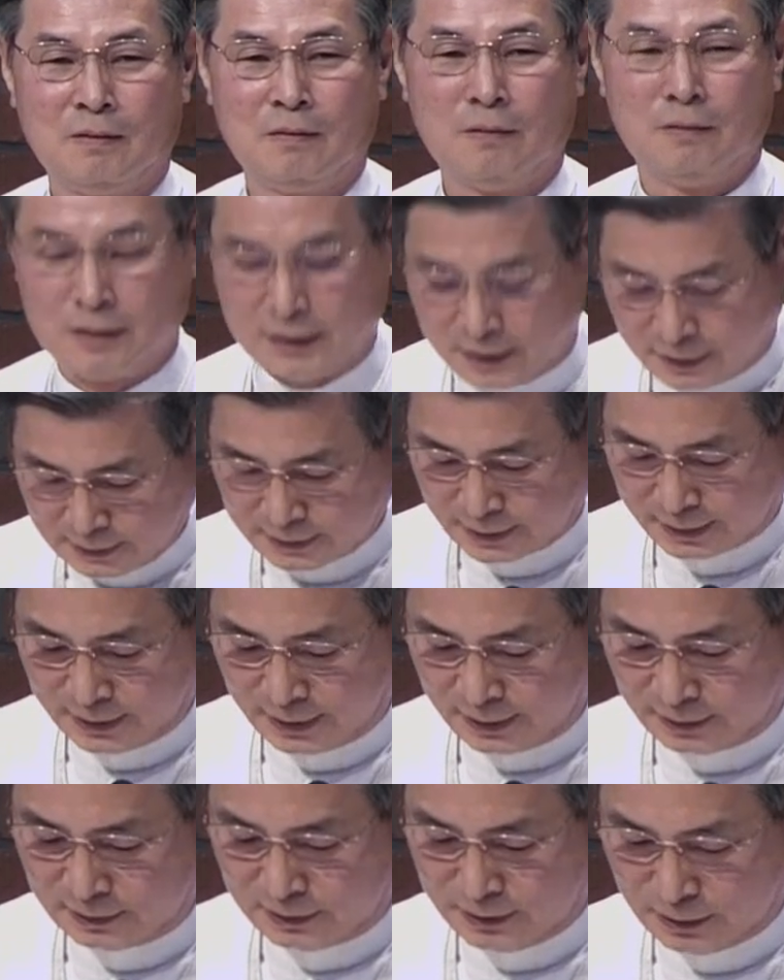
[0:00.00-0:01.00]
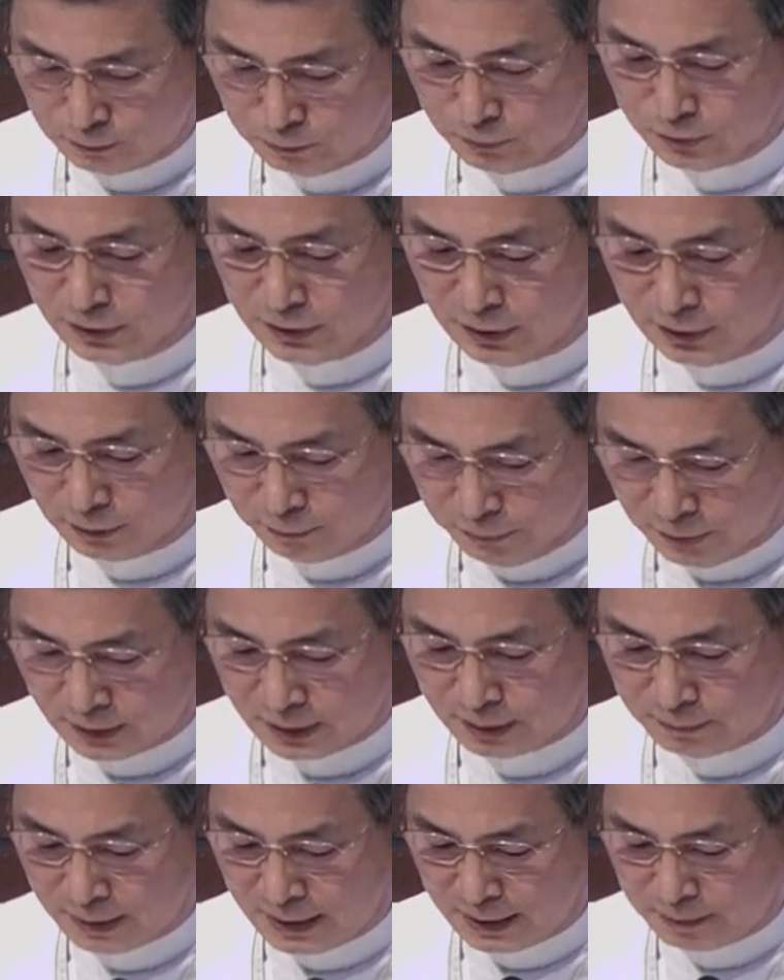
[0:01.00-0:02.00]
오늘 이 자리에는 그런 분들이
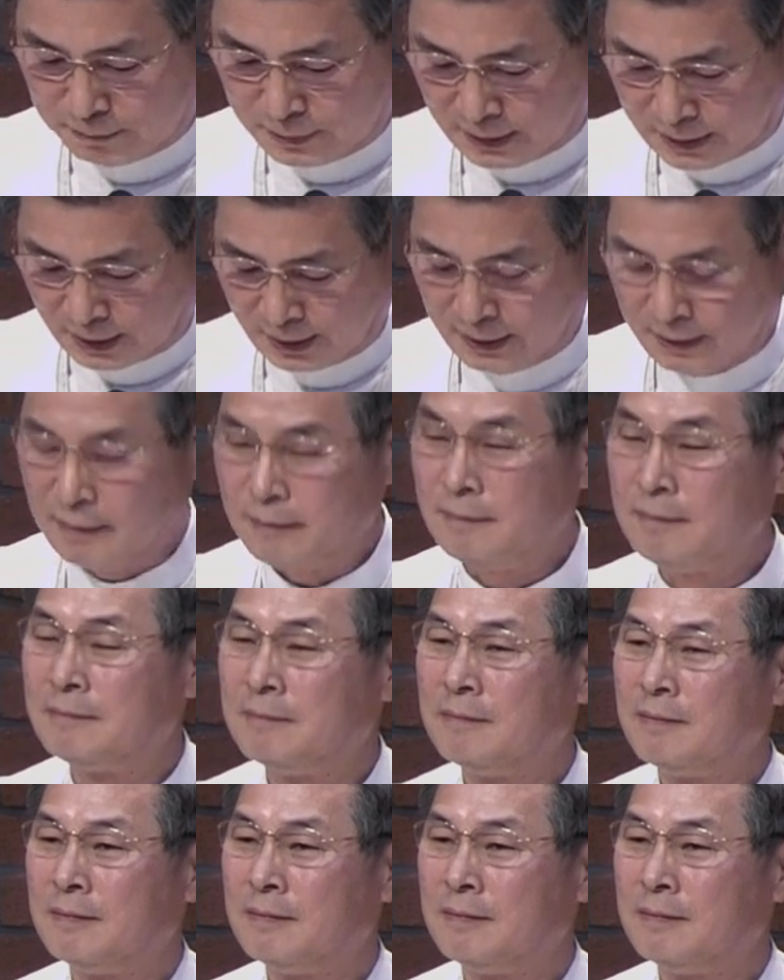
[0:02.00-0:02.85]
없기를 바랍니다.